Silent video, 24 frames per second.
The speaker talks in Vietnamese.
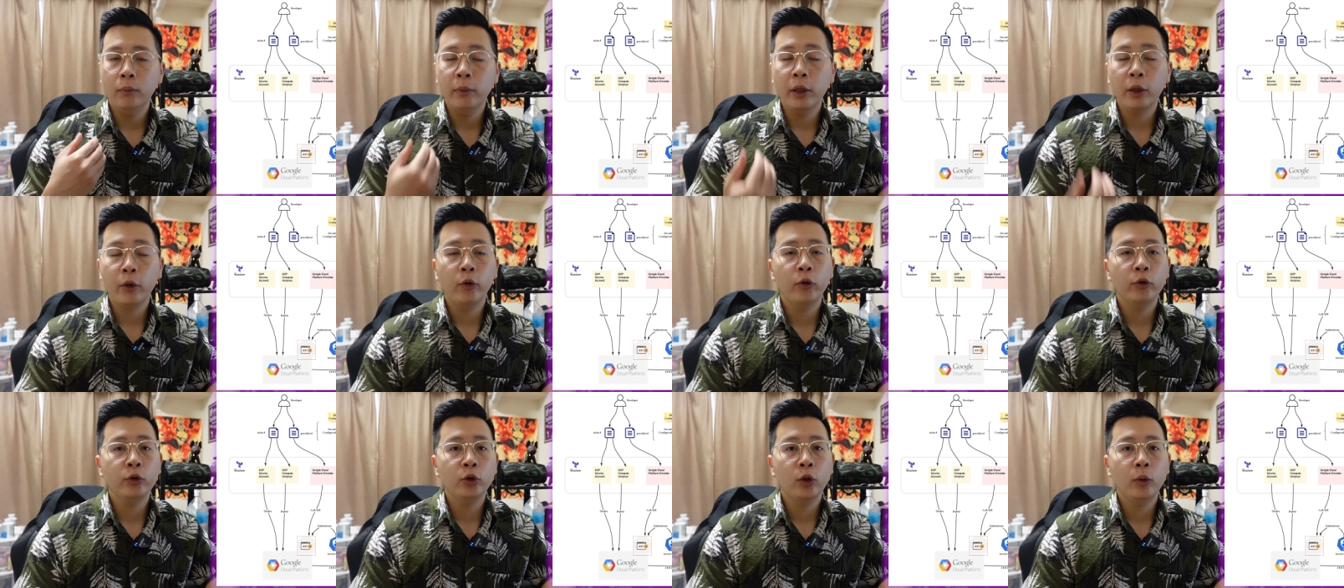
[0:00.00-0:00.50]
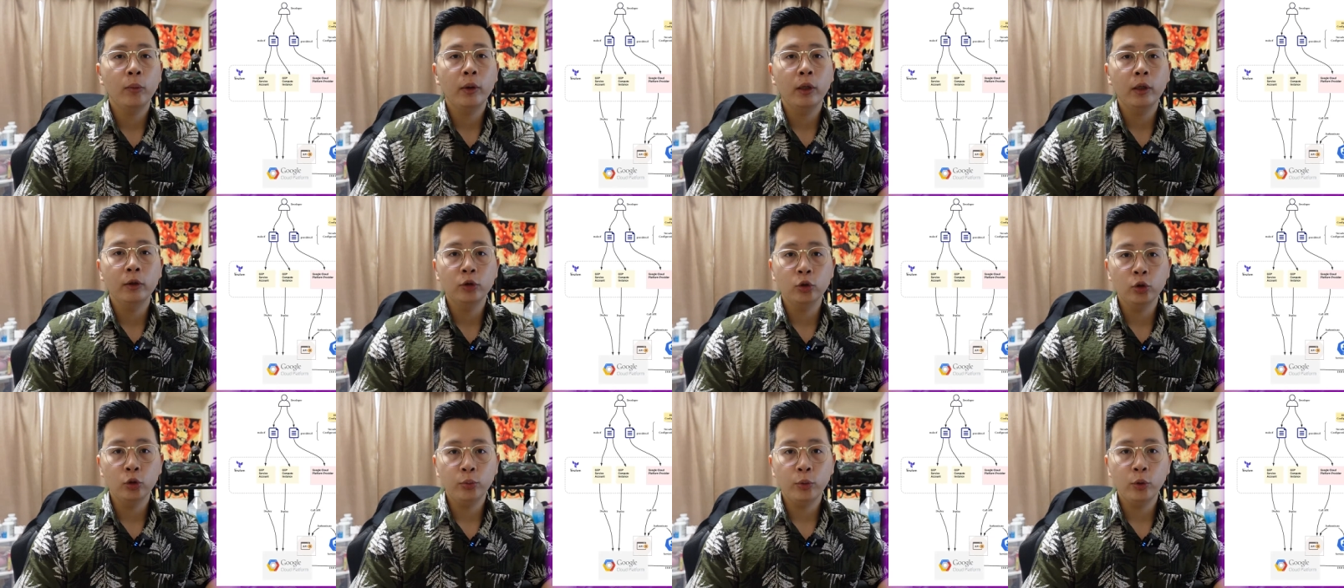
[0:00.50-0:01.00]
Microsoft
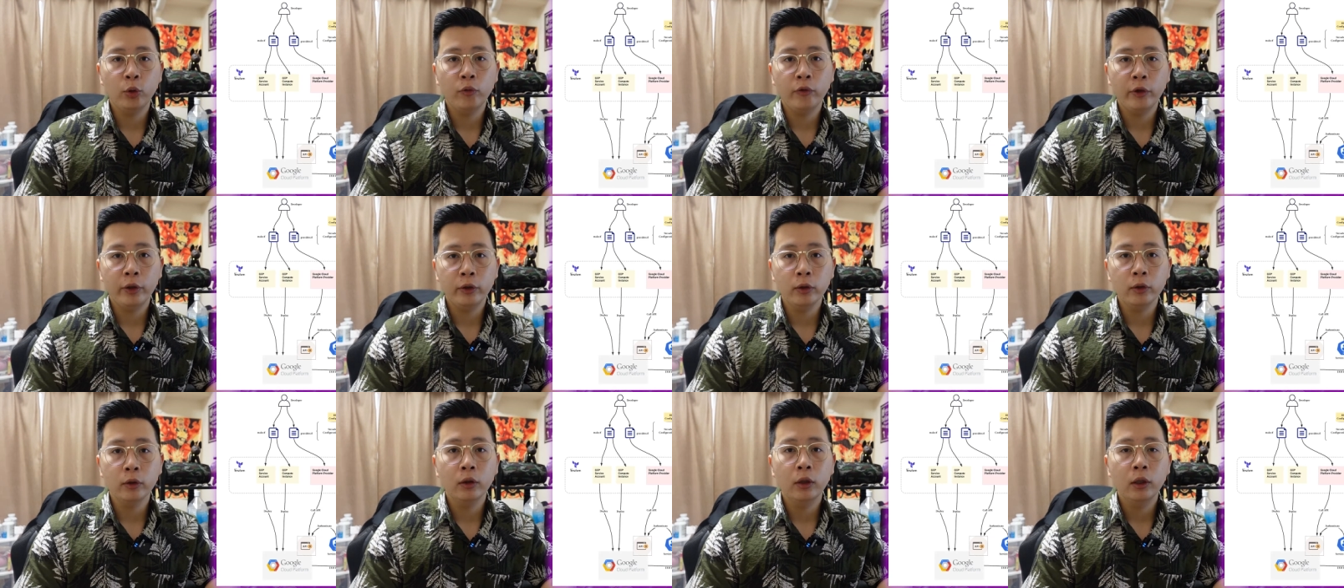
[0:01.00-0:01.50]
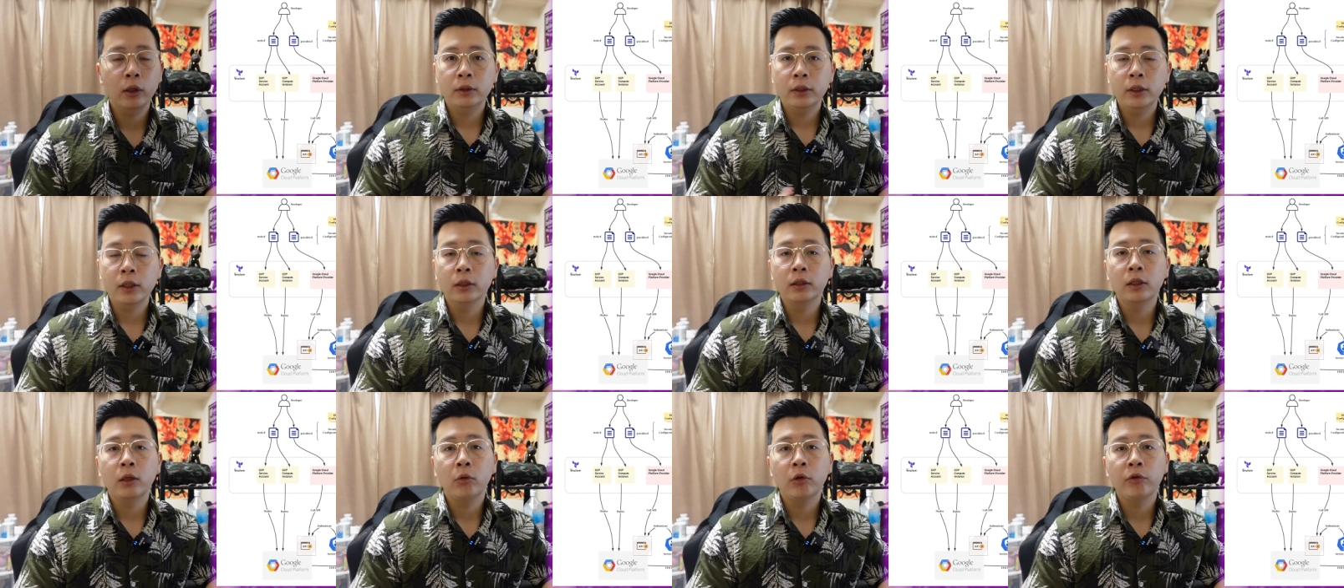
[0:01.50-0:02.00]
Azure Provider. Thì
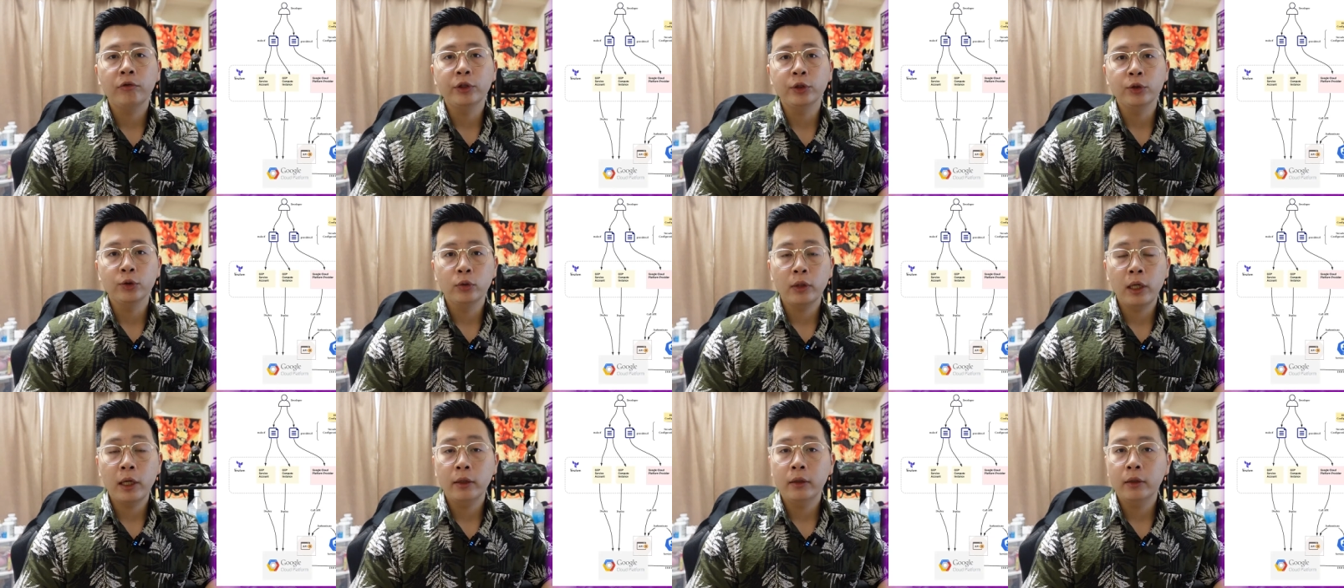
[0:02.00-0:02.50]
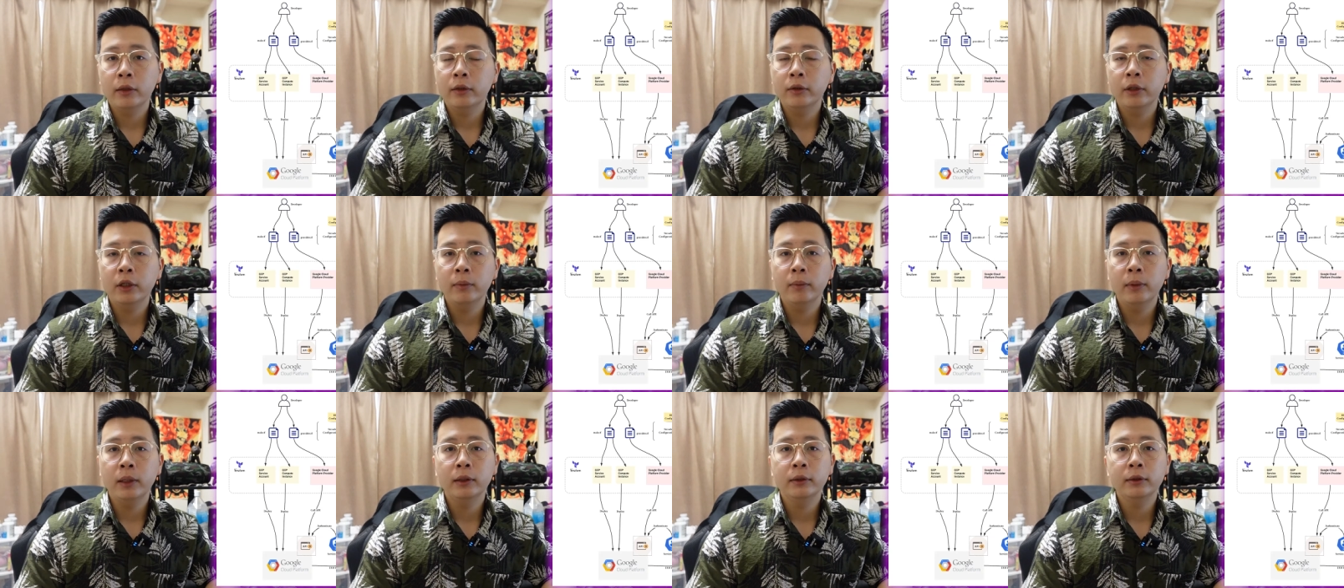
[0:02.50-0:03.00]
ở trong cái ví dụ này
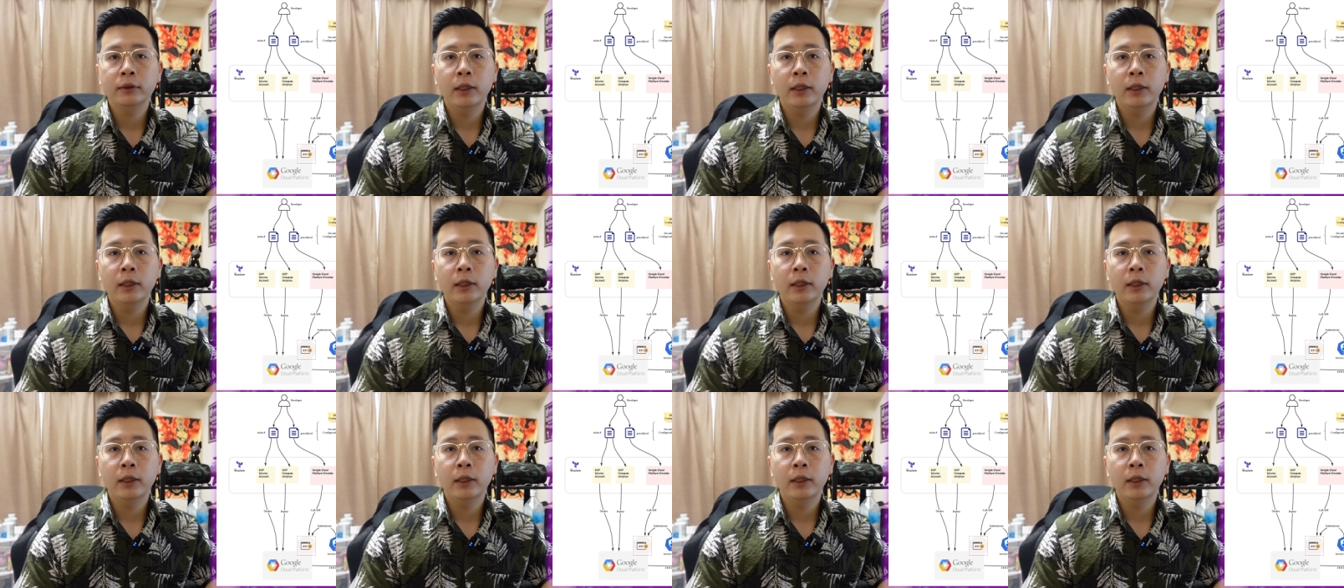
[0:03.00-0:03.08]
thì mình